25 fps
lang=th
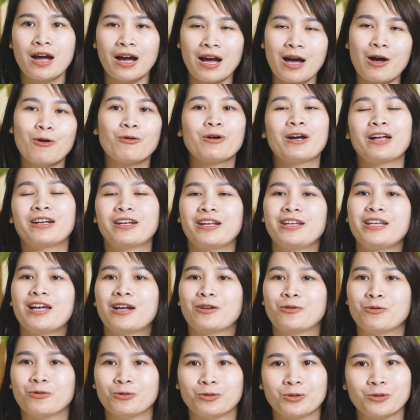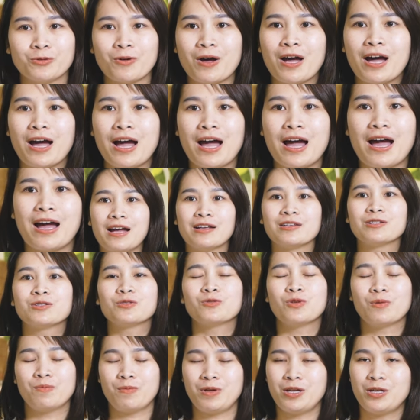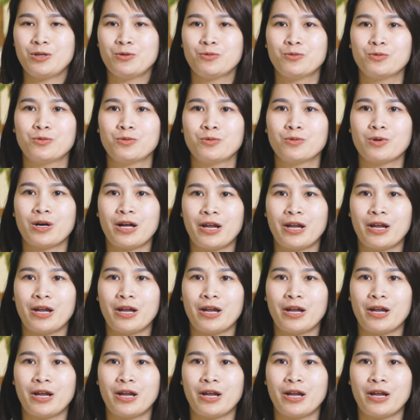เข้ากันได้อย่างลงตัวค่ะ ส่วนเมนู